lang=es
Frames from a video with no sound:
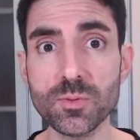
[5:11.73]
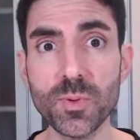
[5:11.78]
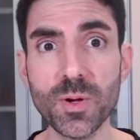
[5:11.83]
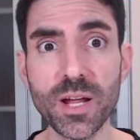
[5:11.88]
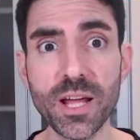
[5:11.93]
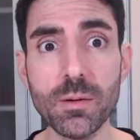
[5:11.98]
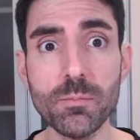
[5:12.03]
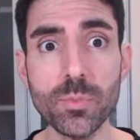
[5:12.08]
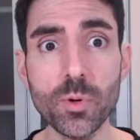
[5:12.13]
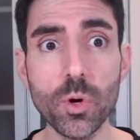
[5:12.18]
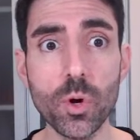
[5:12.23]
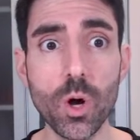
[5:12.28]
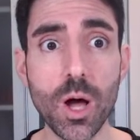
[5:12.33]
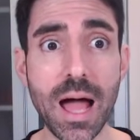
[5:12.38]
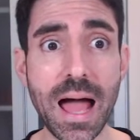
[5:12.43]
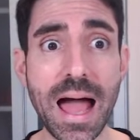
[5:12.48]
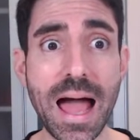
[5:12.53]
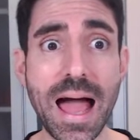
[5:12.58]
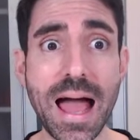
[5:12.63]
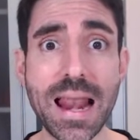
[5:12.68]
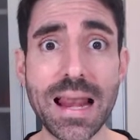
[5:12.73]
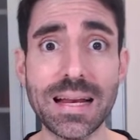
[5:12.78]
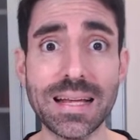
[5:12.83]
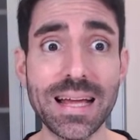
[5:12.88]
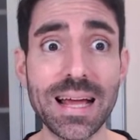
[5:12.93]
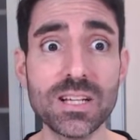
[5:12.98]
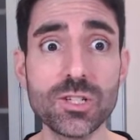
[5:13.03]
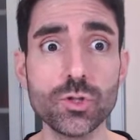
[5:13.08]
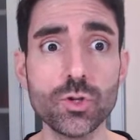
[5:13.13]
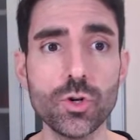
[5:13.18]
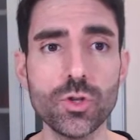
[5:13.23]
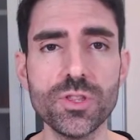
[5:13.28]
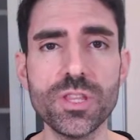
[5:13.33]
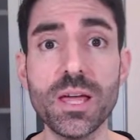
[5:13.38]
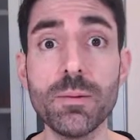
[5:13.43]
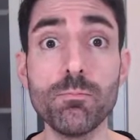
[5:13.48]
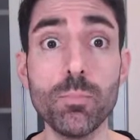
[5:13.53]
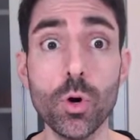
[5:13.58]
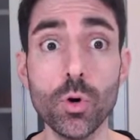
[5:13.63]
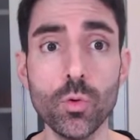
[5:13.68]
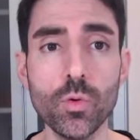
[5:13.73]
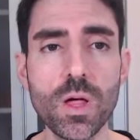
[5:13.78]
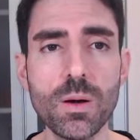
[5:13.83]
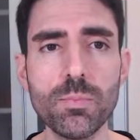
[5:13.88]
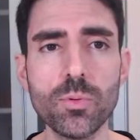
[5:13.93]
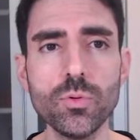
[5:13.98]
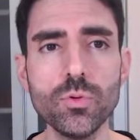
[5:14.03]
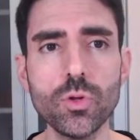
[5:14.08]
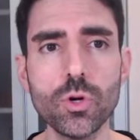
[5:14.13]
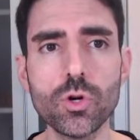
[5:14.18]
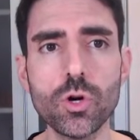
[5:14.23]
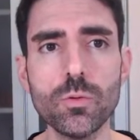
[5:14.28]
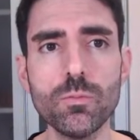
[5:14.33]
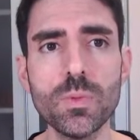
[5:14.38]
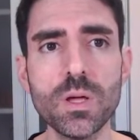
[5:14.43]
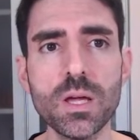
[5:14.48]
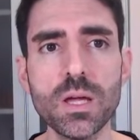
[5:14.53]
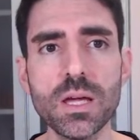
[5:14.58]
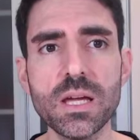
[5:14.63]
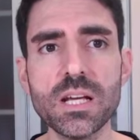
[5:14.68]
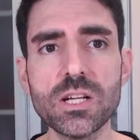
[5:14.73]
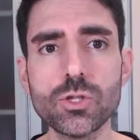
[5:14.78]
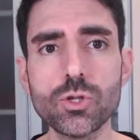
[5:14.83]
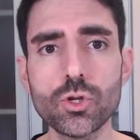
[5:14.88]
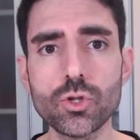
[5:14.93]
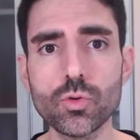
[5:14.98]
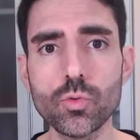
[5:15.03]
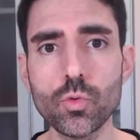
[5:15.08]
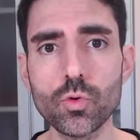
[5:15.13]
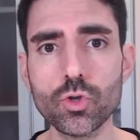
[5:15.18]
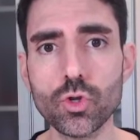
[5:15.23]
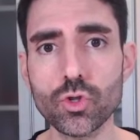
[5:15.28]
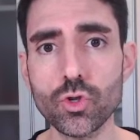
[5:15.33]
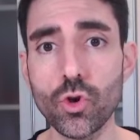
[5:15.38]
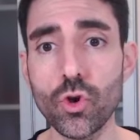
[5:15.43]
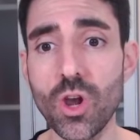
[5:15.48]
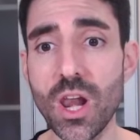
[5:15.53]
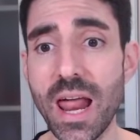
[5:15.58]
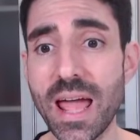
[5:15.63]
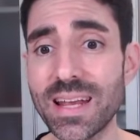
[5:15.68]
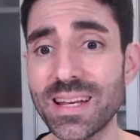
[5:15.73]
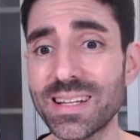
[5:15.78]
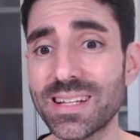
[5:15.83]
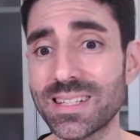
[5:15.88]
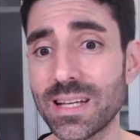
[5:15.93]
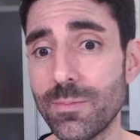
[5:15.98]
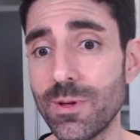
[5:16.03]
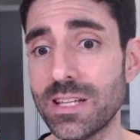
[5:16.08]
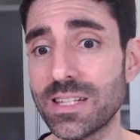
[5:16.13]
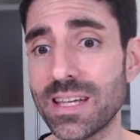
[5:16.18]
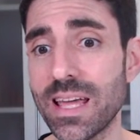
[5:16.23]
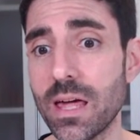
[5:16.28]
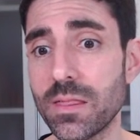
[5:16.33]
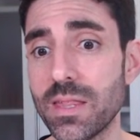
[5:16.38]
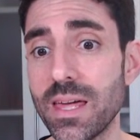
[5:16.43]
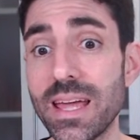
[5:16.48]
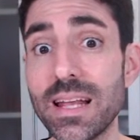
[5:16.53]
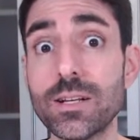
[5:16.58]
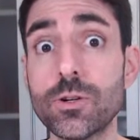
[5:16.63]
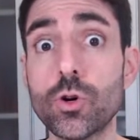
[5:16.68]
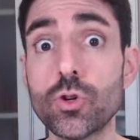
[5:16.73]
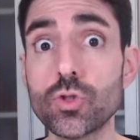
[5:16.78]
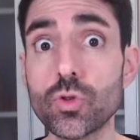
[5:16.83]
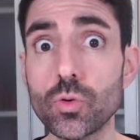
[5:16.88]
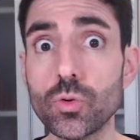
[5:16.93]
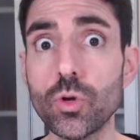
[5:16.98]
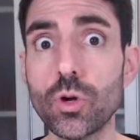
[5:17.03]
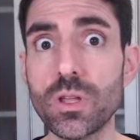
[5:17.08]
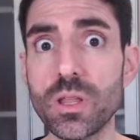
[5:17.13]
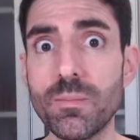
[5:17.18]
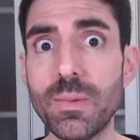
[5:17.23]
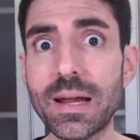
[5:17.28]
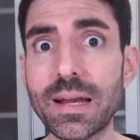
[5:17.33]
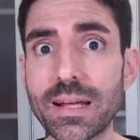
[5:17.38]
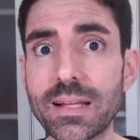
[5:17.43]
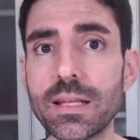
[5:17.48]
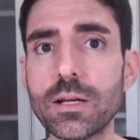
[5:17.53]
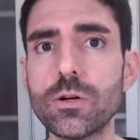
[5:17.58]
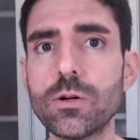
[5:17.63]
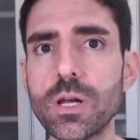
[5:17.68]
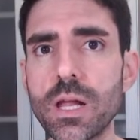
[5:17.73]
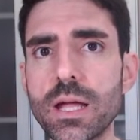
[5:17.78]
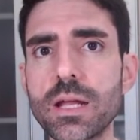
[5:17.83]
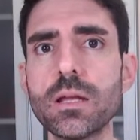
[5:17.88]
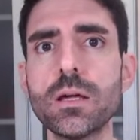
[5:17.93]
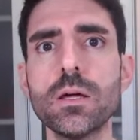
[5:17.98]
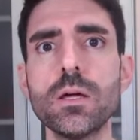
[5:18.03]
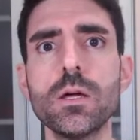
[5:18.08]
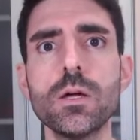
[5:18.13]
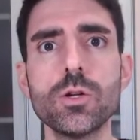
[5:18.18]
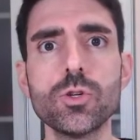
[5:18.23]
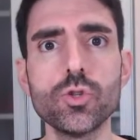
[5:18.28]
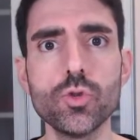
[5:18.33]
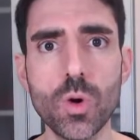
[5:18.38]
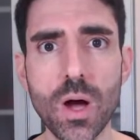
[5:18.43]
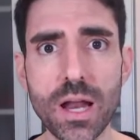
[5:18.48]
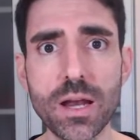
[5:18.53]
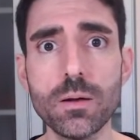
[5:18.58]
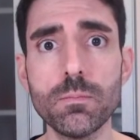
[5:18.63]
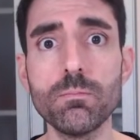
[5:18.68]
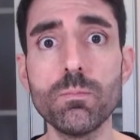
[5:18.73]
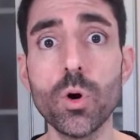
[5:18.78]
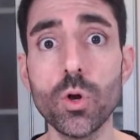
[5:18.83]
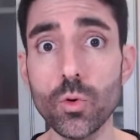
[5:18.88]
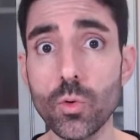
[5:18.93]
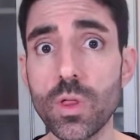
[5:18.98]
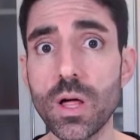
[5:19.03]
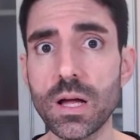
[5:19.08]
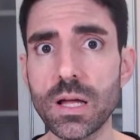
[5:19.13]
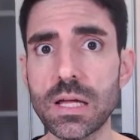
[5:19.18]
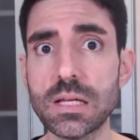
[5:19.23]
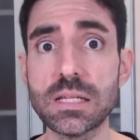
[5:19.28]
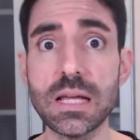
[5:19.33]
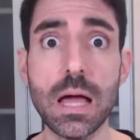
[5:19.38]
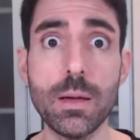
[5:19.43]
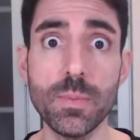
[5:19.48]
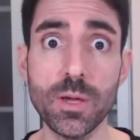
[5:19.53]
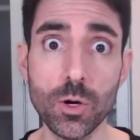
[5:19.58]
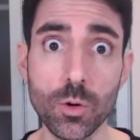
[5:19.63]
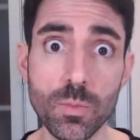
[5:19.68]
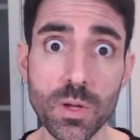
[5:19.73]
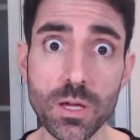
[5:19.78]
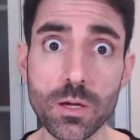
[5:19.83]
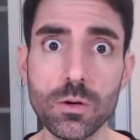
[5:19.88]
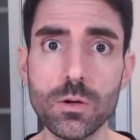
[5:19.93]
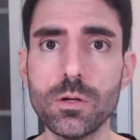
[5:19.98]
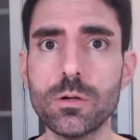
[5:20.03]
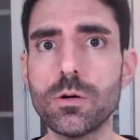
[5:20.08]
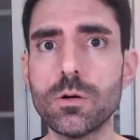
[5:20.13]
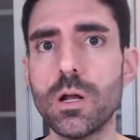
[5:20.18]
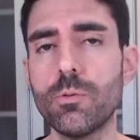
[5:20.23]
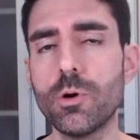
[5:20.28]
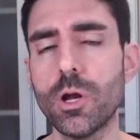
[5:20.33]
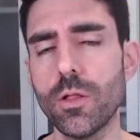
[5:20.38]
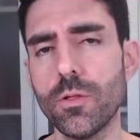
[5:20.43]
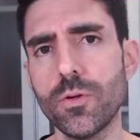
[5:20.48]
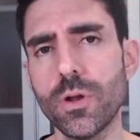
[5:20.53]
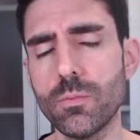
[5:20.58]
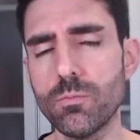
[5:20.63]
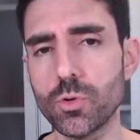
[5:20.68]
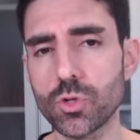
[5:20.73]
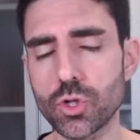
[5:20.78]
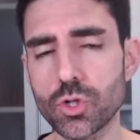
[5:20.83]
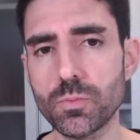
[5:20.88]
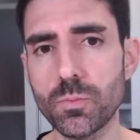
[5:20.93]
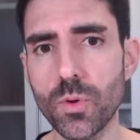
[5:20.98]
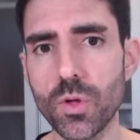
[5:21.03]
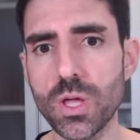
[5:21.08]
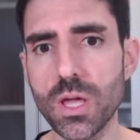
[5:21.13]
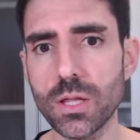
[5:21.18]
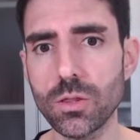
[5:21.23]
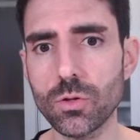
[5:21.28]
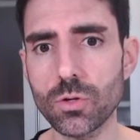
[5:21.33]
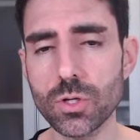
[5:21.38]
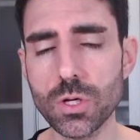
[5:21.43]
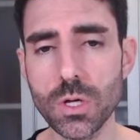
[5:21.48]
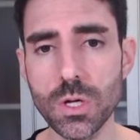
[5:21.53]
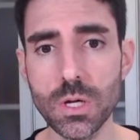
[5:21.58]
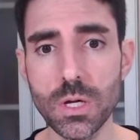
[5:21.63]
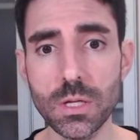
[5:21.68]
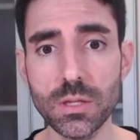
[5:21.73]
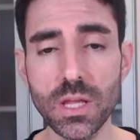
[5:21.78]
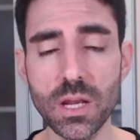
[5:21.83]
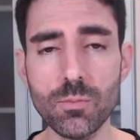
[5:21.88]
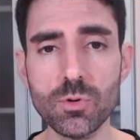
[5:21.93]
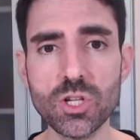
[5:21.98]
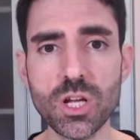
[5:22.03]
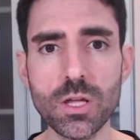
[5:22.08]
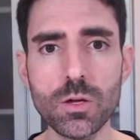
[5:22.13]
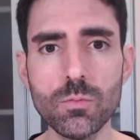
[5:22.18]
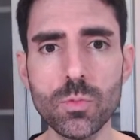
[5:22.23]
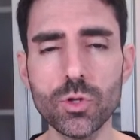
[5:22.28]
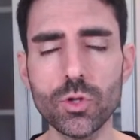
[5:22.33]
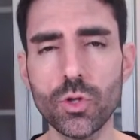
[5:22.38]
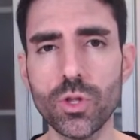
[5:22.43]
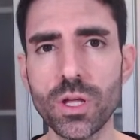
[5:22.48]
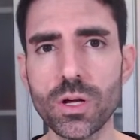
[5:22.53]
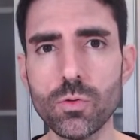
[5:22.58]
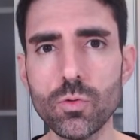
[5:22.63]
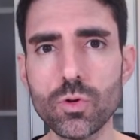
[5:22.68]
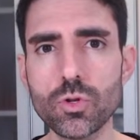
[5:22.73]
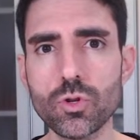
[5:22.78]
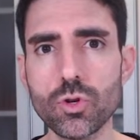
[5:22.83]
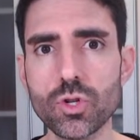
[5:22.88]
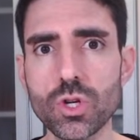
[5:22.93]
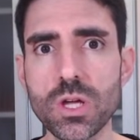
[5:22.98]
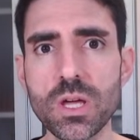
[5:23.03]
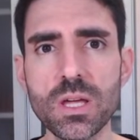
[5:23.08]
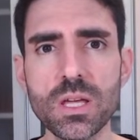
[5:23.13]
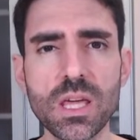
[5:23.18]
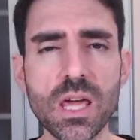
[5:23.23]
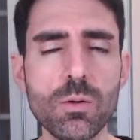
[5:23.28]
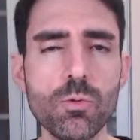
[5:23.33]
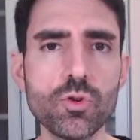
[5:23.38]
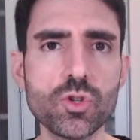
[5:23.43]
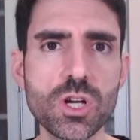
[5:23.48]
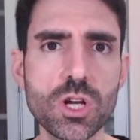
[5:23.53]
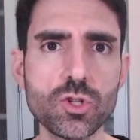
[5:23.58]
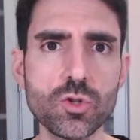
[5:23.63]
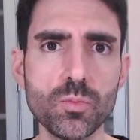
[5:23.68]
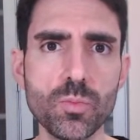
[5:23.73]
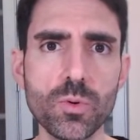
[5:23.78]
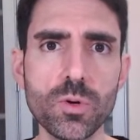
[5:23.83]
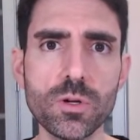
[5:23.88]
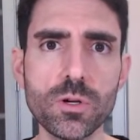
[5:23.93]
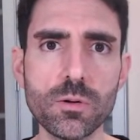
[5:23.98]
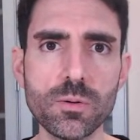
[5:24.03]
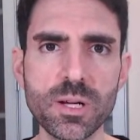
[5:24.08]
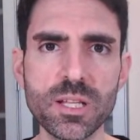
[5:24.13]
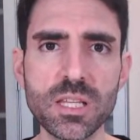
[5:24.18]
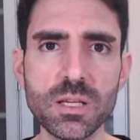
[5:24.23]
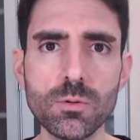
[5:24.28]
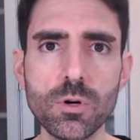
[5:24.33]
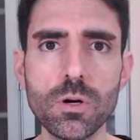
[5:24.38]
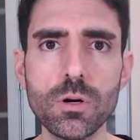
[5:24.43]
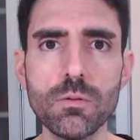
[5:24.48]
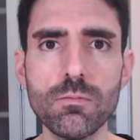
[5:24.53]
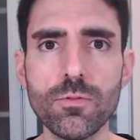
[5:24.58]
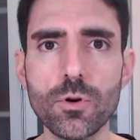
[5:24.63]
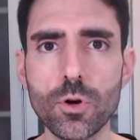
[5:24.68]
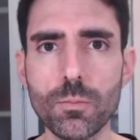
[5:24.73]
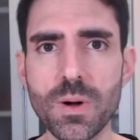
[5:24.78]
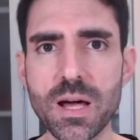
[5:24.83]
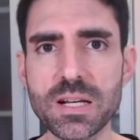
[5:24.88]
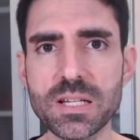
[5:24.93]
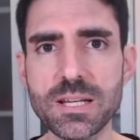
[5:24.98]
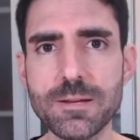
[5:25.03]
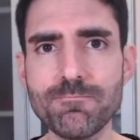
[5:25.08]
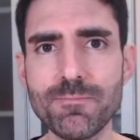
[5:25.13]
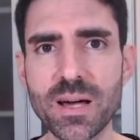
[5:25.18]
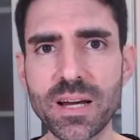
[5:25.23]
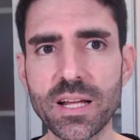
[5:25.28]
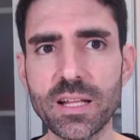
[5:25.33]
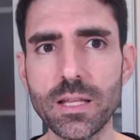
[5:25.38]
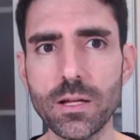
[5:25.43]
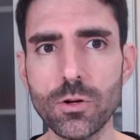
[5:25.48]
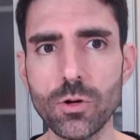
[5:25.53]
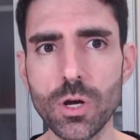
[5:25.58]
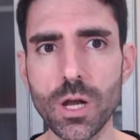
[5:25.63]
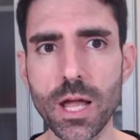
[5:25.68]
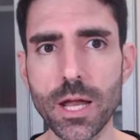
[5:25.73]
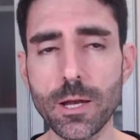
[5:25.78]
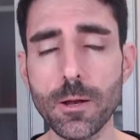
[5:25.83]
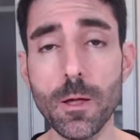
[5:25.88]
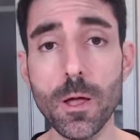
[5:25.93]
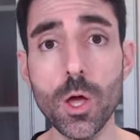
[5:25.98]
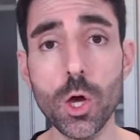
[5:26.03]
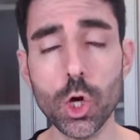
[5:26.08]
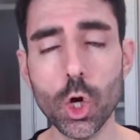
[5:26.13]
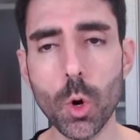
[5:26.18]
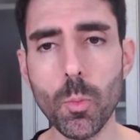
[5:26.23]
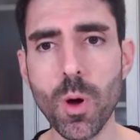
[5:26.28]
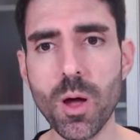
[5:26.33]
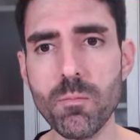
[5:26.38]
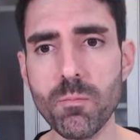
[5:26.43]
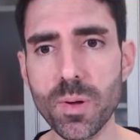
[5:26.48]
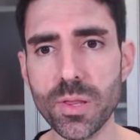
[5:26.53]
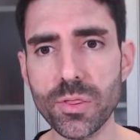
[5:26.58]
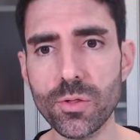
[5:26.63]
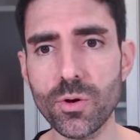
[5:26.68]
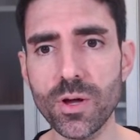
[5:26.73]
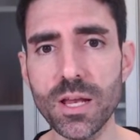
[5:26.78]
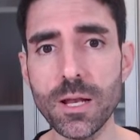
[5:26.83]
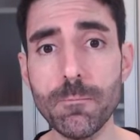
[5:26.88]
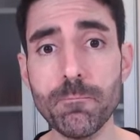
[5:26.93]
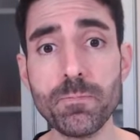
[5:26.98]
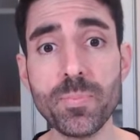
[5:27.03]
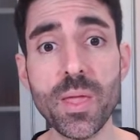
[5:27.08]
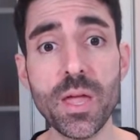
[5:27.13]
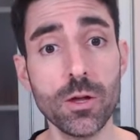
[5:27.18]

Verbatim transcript: por ejemplo al caso de boluda.com, estos cursos online que sabéis que hace el consultor de marketing online, Joan Boluda, que es amigo mío y colaborador en muchos proyectos, tenemos aquí un montón de cursos. ¿Qué busca su público objetivo? Formarse en marketing online. ¿Cómo empezó él?